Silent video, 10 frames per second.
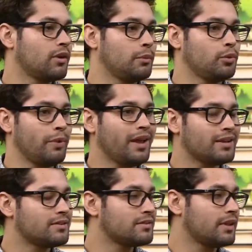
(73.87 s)
Um cabelo bem
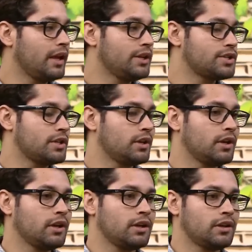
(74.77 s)
resistente.
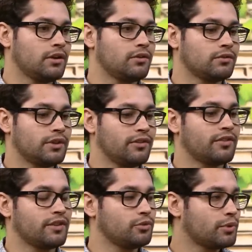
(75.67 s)
Então
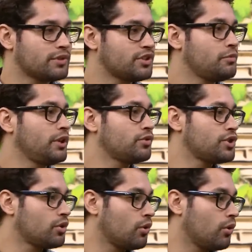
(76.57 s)
teve que fazer um procedimento
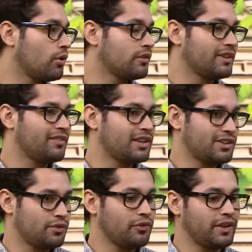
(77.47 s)
de cor. Na
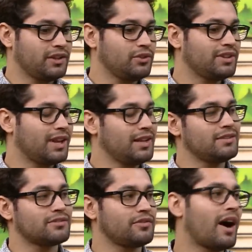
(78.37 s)
verdade, foi feito em
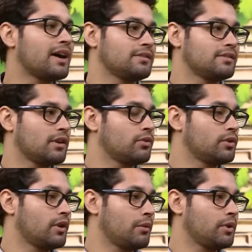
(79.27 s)
três fases a
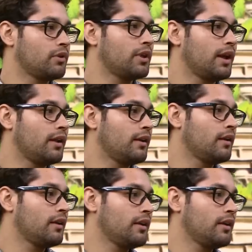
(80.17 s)
cor do cabelo dela.